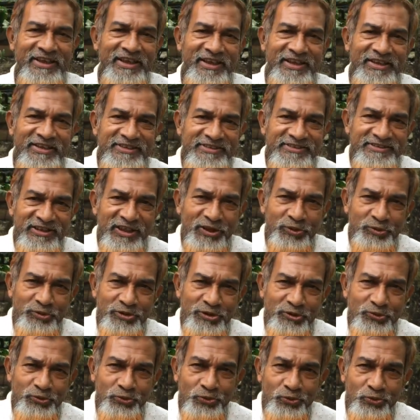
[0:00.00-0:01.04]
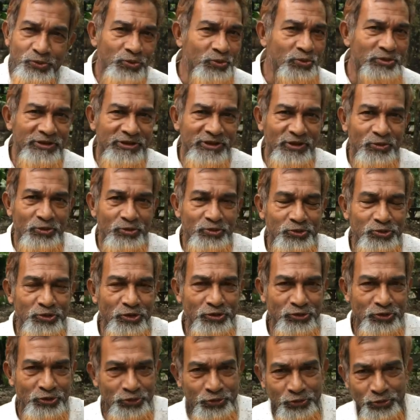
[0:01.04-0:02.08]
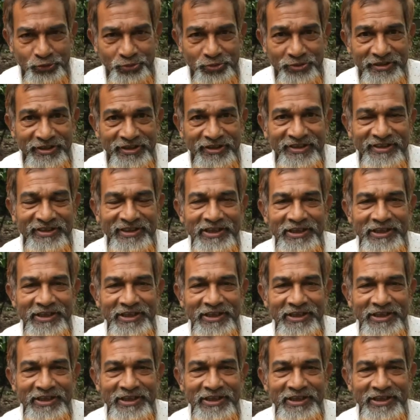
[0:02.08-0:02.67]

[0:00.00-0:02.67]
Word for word: এই স্নায়ুতে দ্রুত গতিতে রক্ত চলাচল শুরু করে